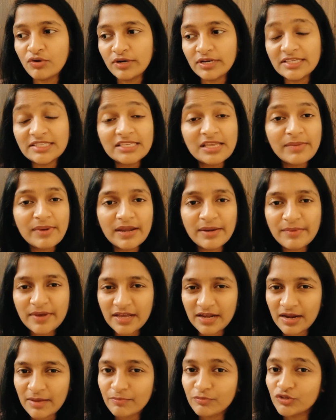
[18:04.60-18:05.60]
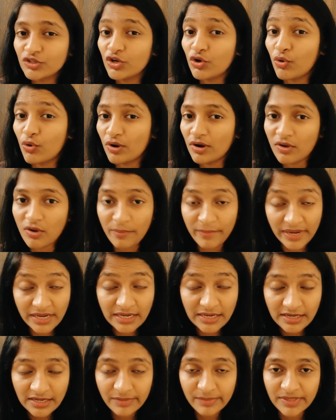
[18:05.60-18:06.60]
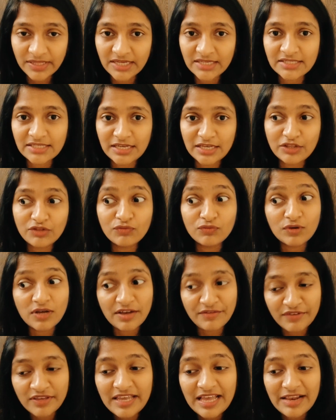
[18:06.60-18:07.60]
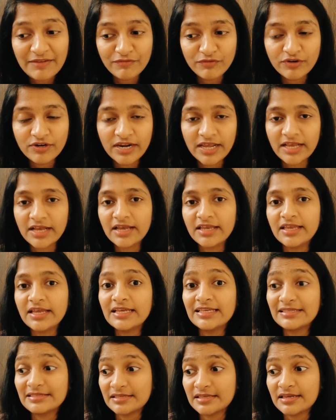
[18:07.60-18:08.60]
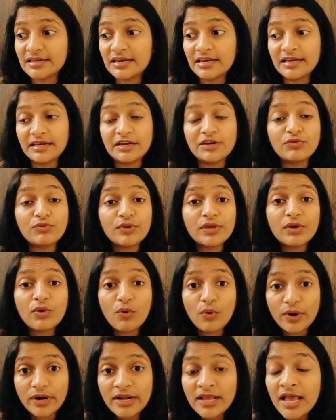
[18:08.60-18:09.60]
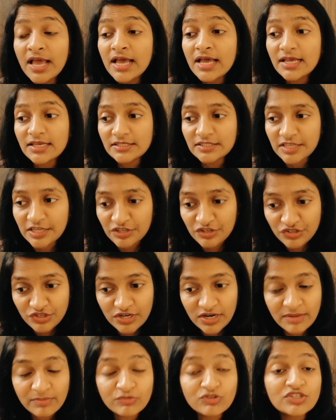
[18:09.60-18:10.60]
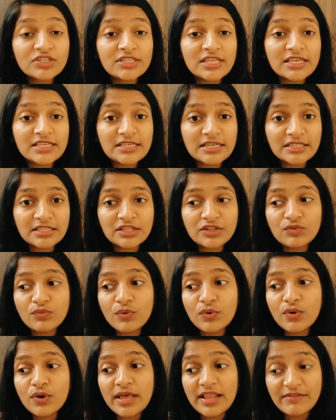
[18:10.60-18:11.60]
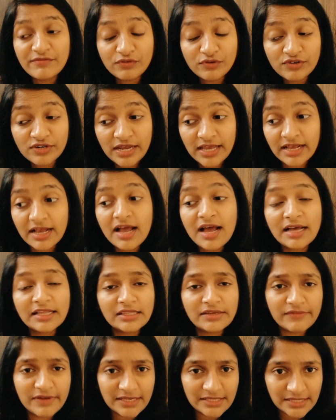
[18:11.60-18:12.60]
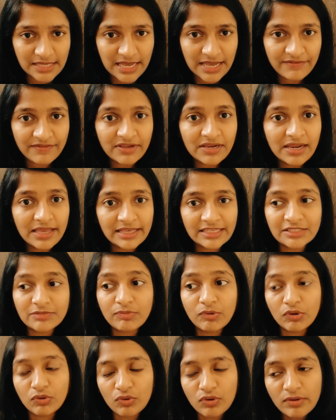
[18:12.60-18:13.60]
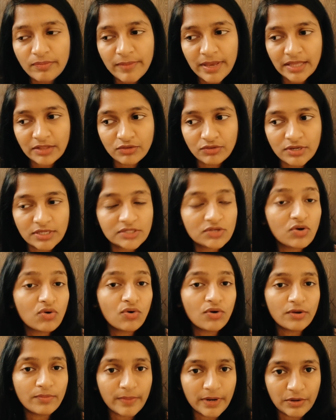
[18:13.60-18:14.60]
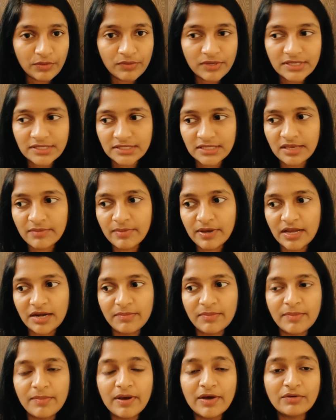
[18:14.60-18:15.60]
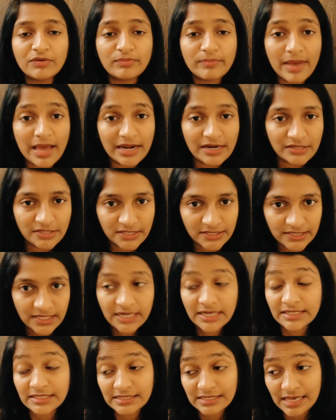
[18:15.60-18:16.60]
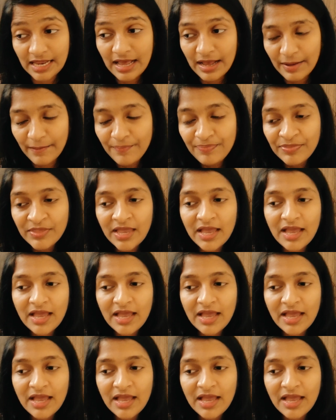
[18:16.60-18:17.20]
और इसके बारे में अगर आप मुझे और कमेंट करके बता सके तो वो काफ़ी हेल्पफुल रहेगा या इससे रिलेटेड कोई और सजेशन आप मुझे दे सकते तो वो हेल्पफुल रहेगा अदरवाइज आई विल एक्सप्लोर मैं थोड़ा सा और पढ़ूंगी इसके बारे में अबाउट मैरिजेज इन इस्लाम